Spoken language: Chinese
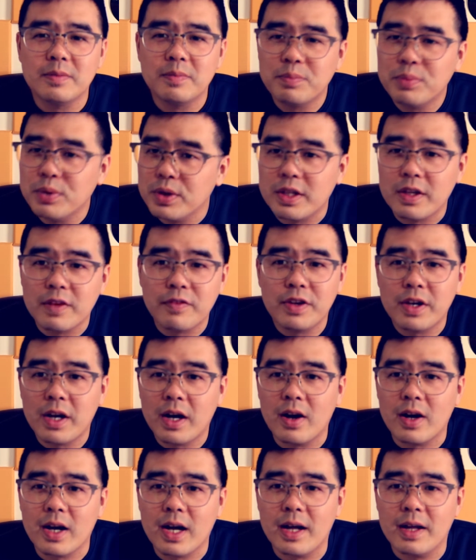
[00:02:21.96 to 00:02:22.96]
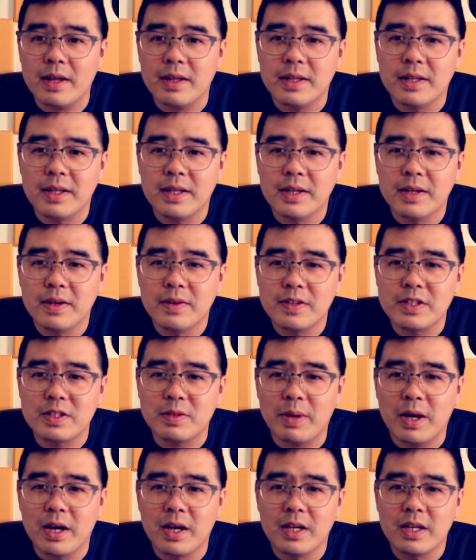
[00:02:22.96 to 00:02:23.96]
不一定非常好看。为
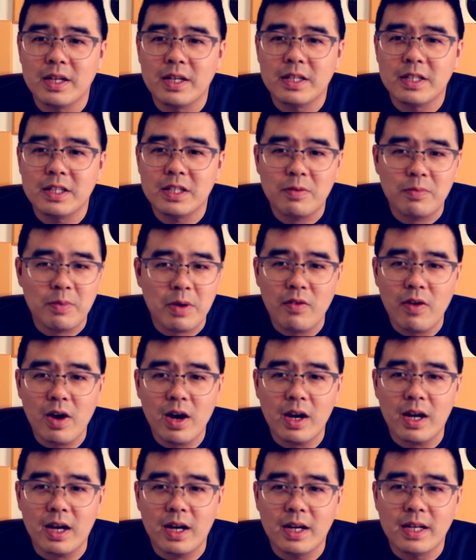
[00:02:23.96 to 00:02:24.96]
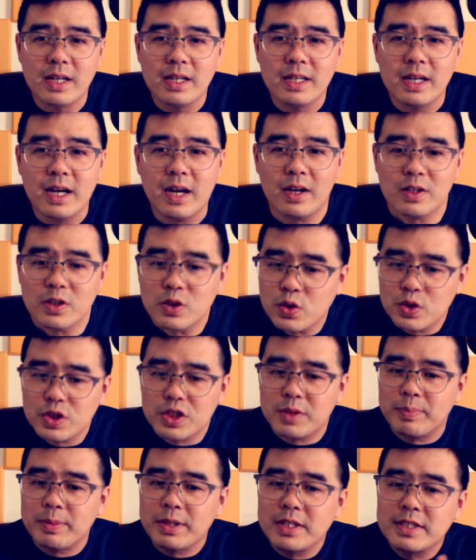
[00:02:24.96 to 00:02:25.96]
什么？你别忘了。啊，就
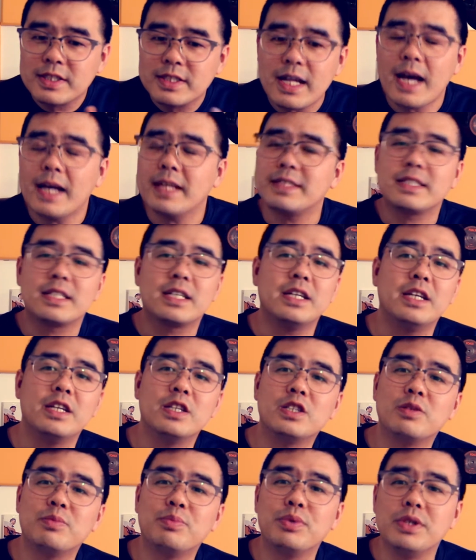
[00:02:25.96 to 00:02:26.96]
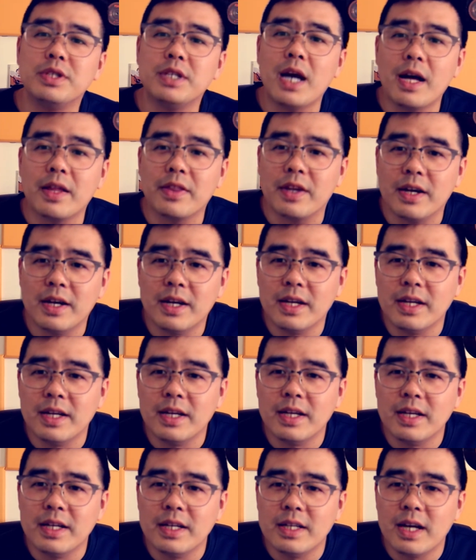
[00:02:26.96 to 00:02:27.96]
你们的 size 可能是不一样的，
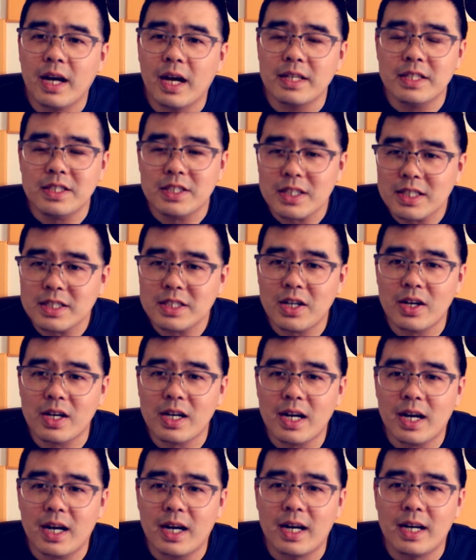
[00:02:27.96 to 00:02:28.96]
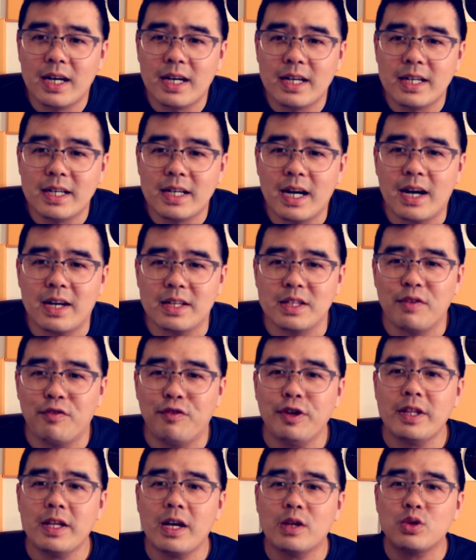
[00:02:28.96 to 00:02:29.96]
啊，你是个小个儿，啊，你
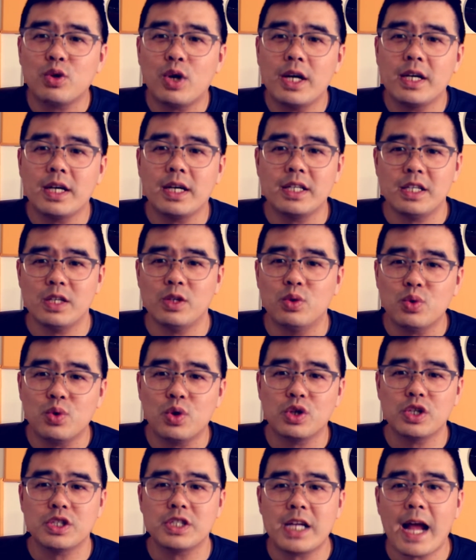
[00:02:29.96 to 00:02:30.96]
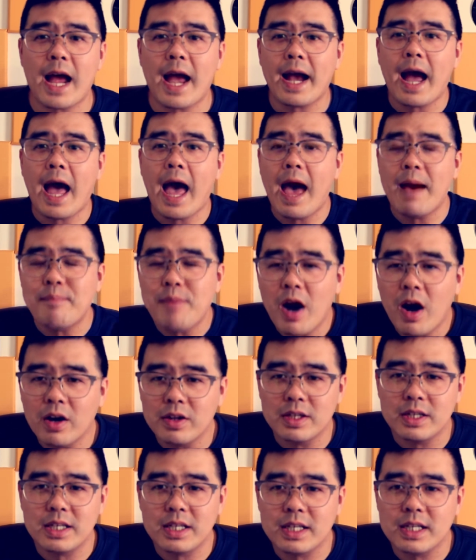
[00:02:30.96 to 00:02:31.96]
非得要穿一个，你如果说是 M 号
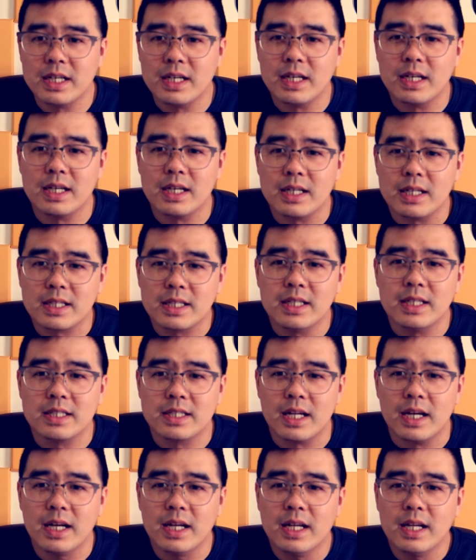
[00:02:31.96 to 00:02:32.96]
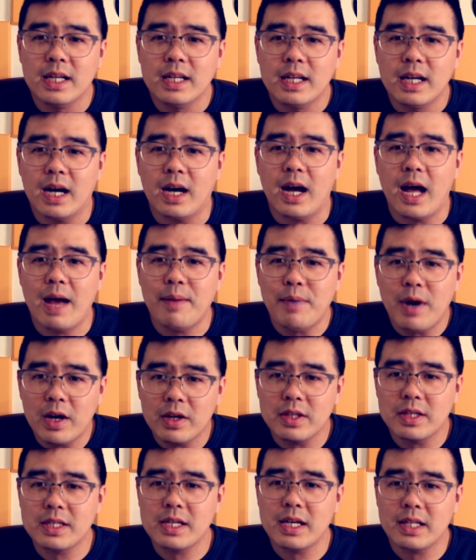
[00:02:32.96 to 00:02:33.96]
的一个个子，啊，M
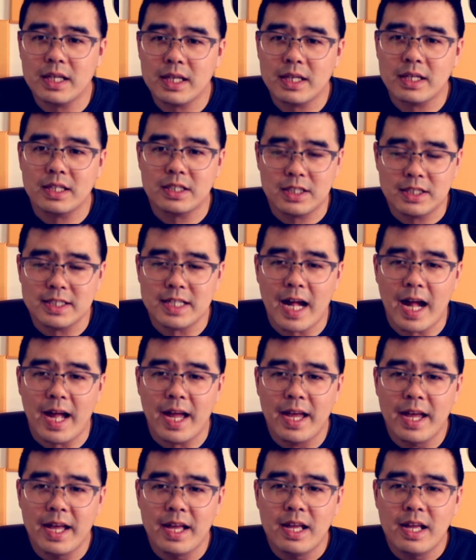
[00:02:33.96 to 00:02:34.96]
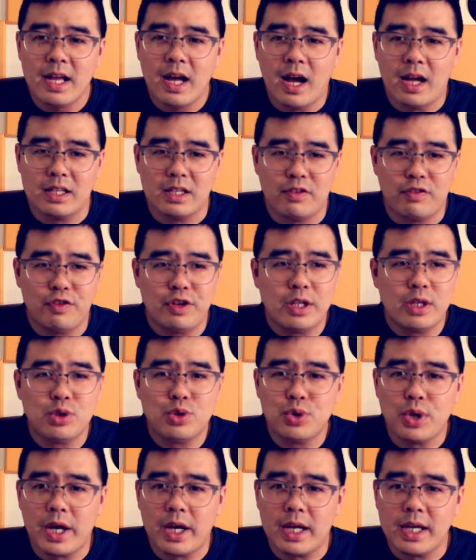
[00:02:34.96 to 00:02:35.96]
号的这样的一个身材，啊，你非得
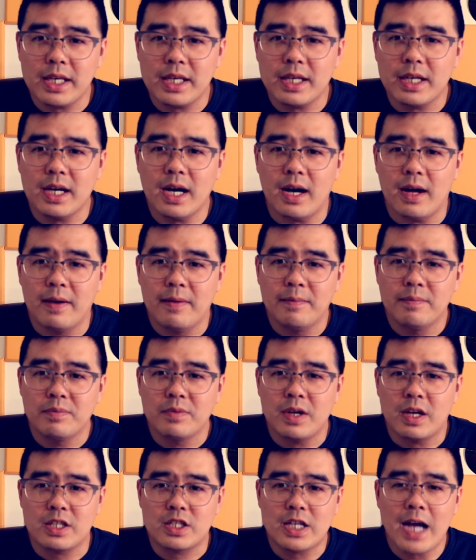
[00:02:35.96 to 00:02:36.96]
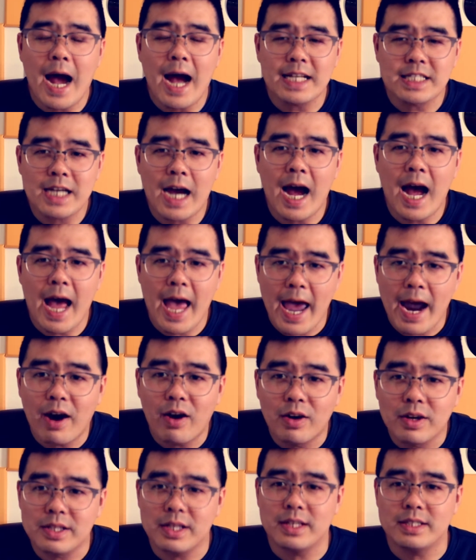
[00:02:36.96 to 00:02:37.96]
选了一个啊，叉叉
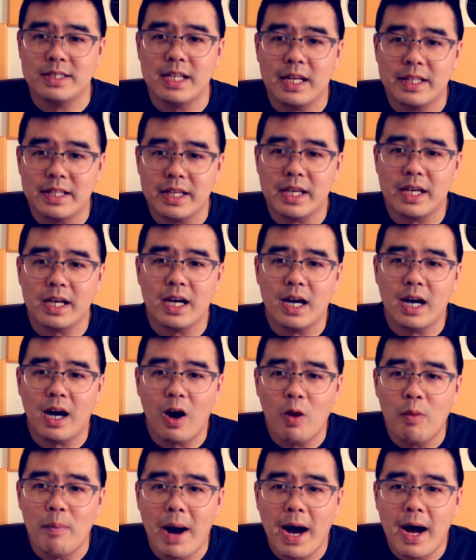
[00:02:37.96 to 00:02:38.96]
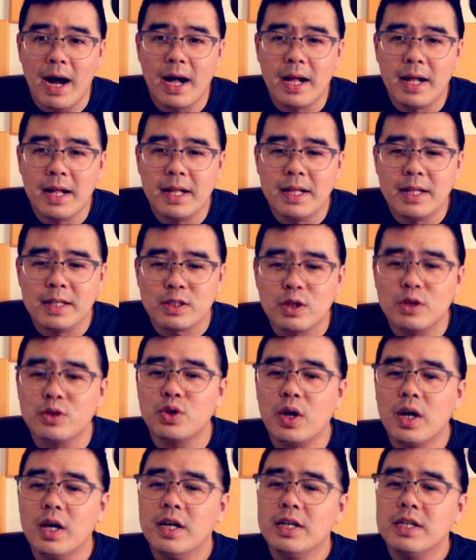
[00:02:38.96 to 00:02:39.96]
L 的这样的一个号码，所以
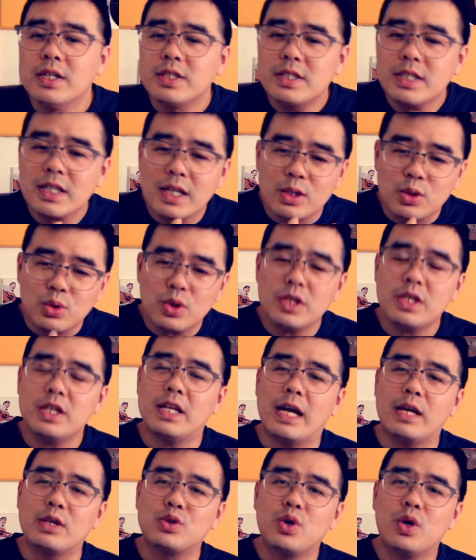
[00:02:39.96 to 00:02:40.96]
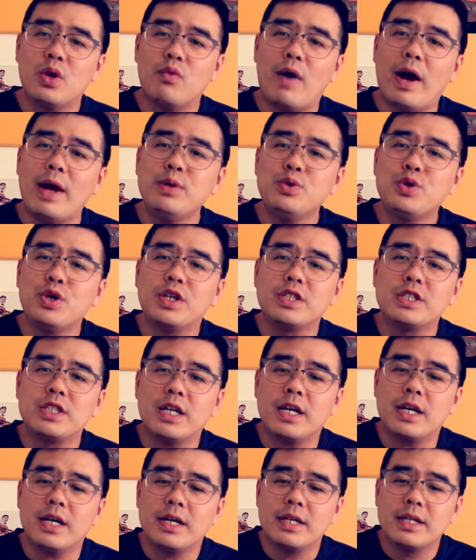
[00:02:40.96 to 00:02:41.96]
说这个对你来说完全
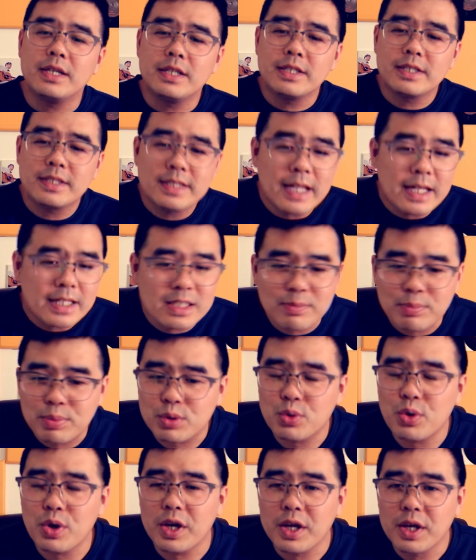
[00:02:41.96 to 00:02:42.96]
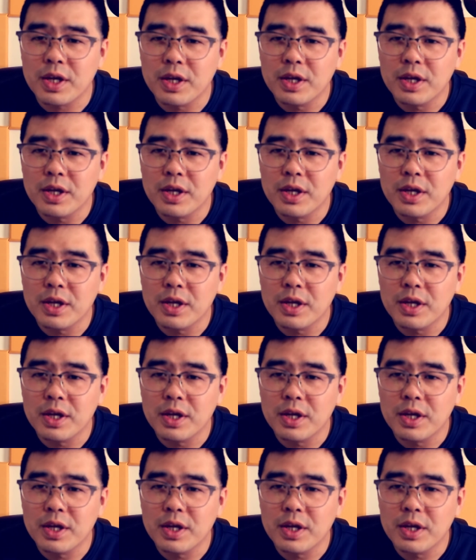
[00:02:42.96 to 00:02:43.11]
是 size 不对，